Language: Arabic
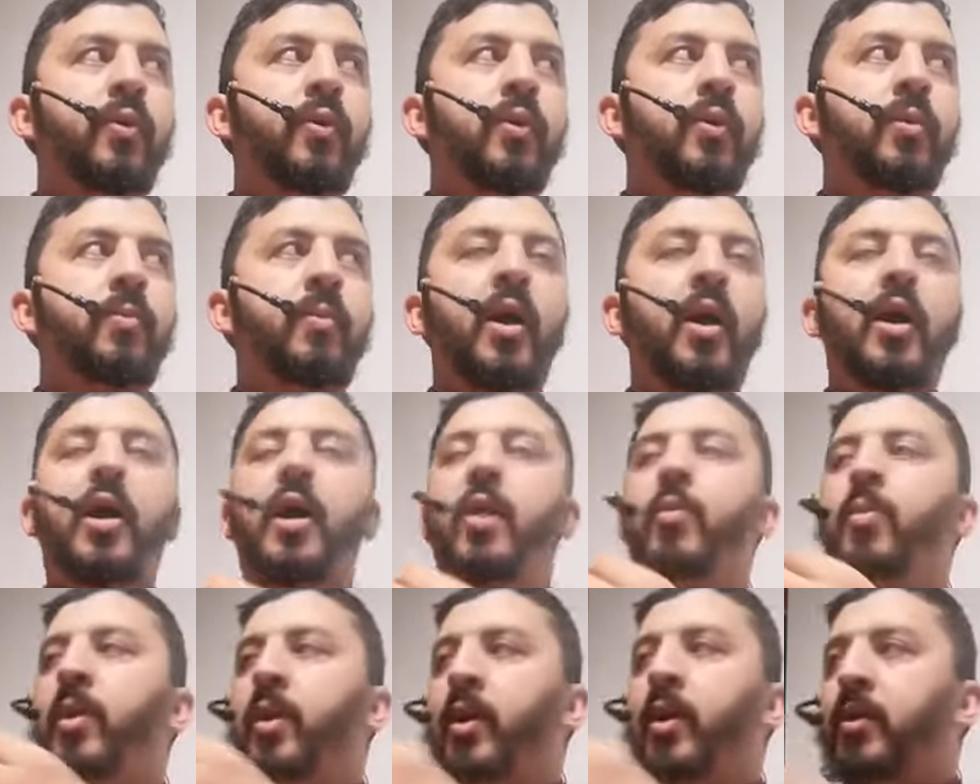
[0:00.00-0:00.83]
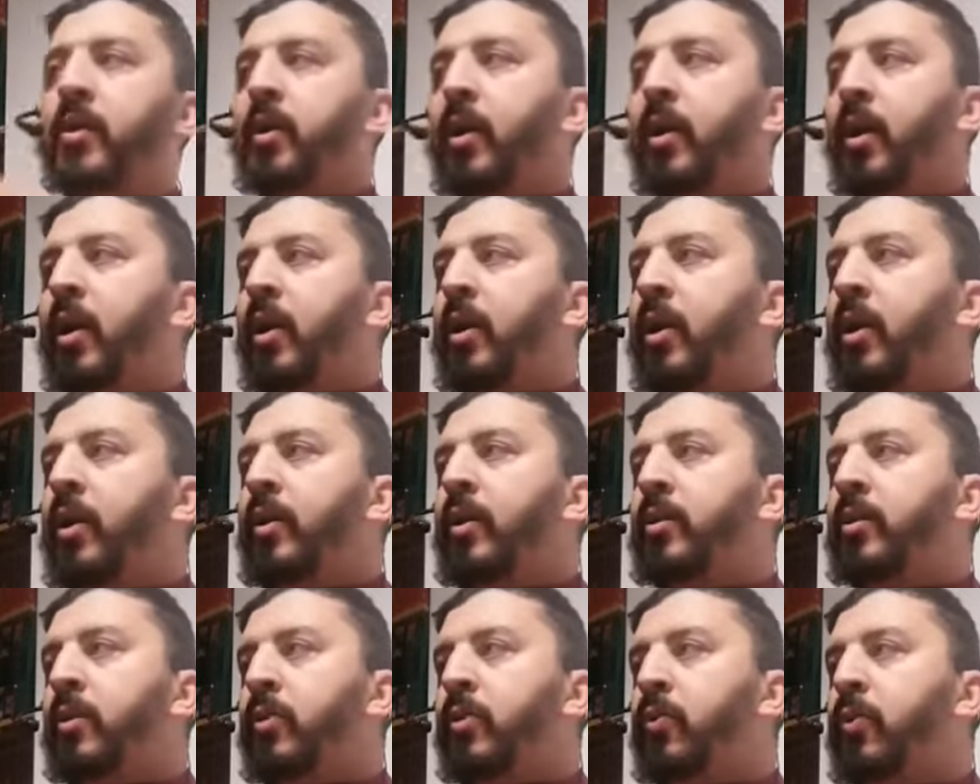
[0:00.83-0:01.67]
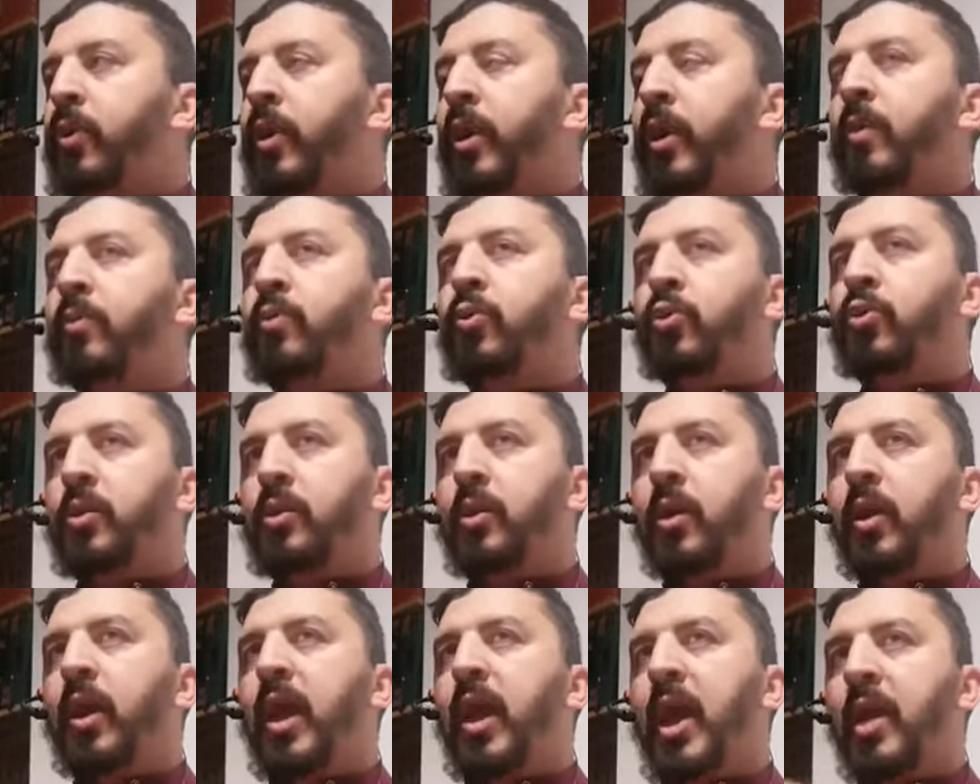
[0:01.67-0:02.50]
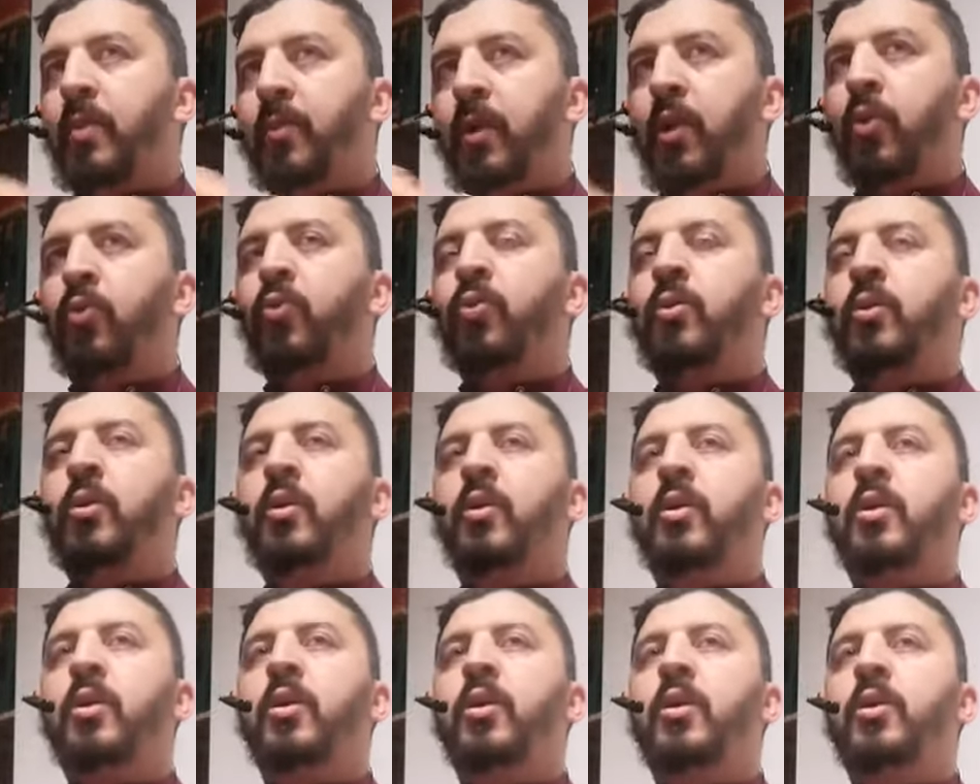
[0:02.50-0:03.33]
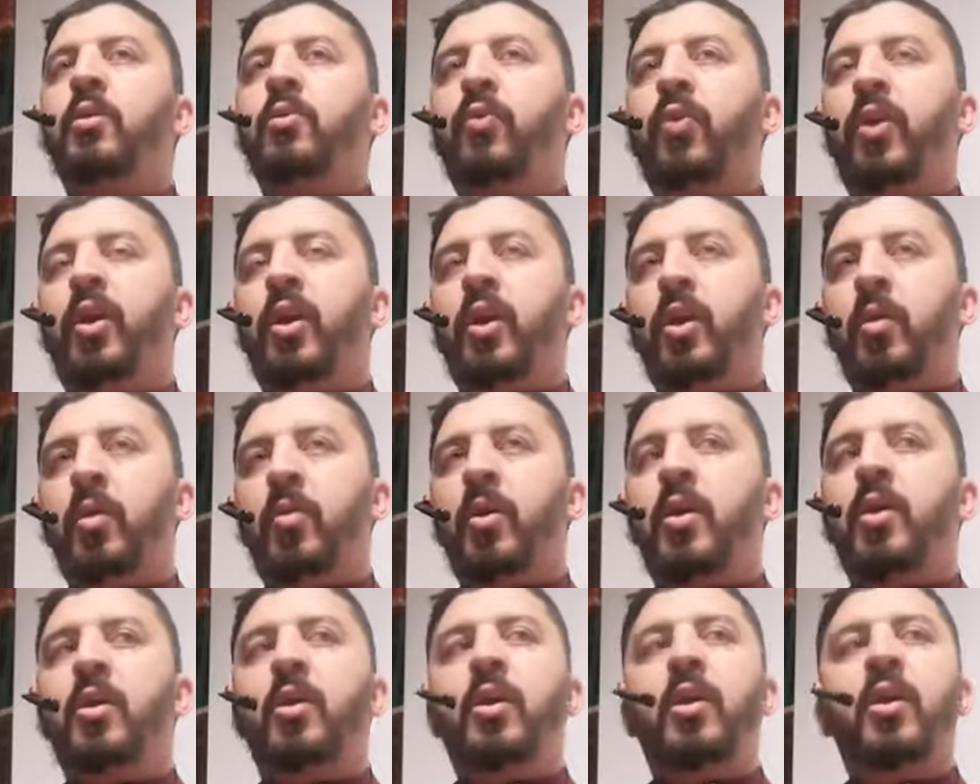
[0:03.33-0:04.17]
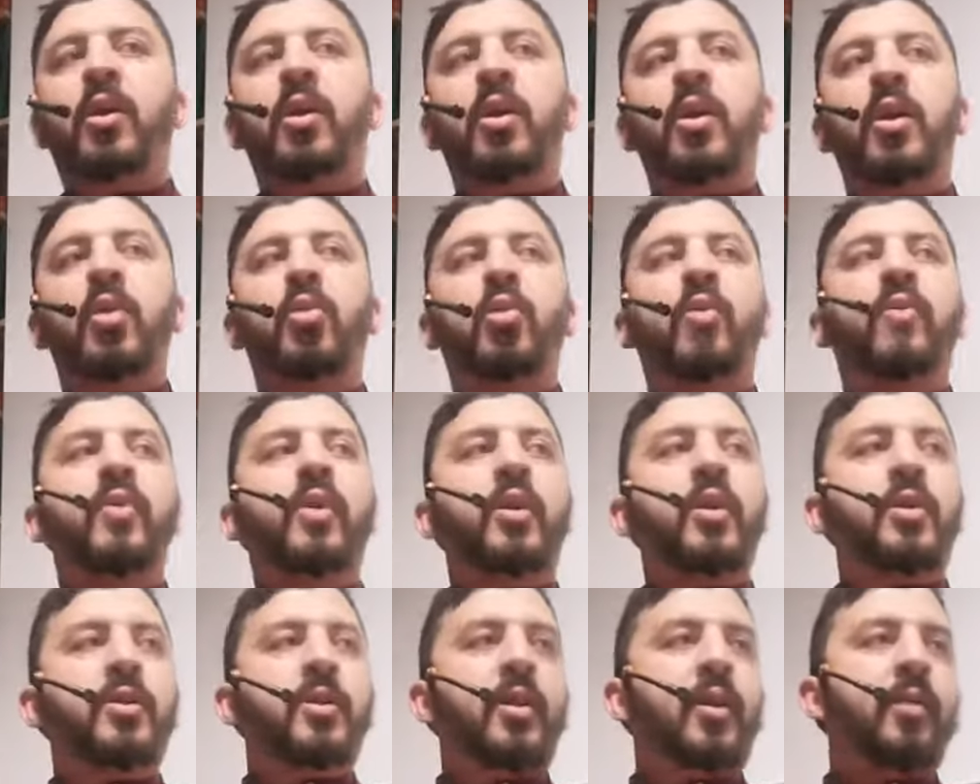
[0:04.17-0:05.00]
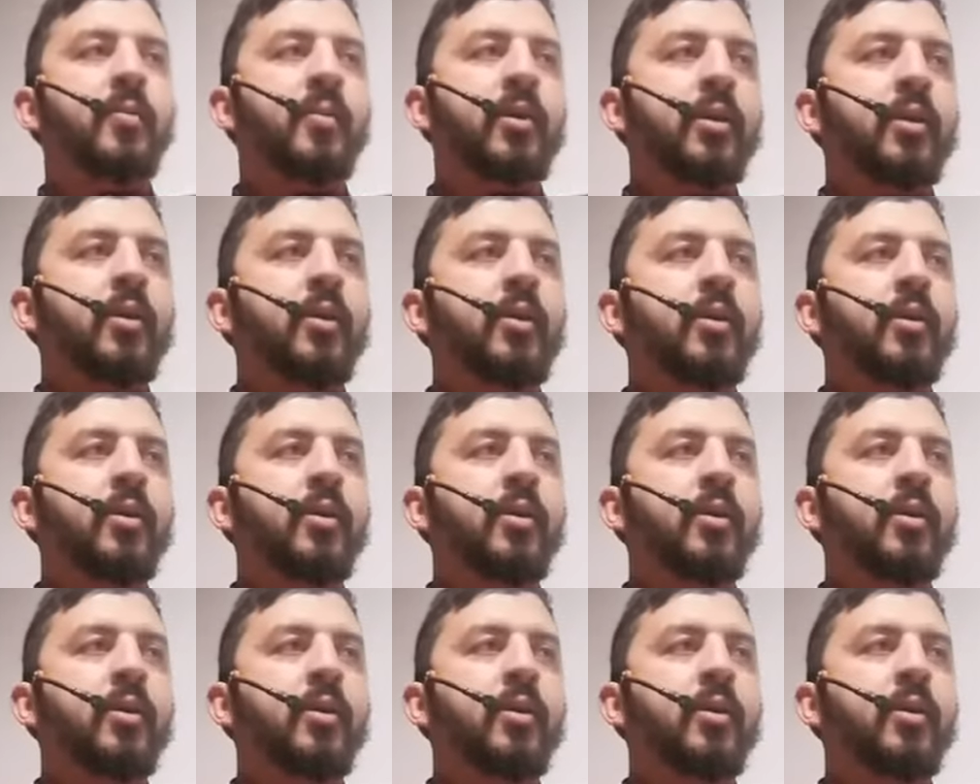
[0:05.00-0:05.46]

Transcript: مقام الله تعالى أنه راه كامل في إيمانه وفي إسلامه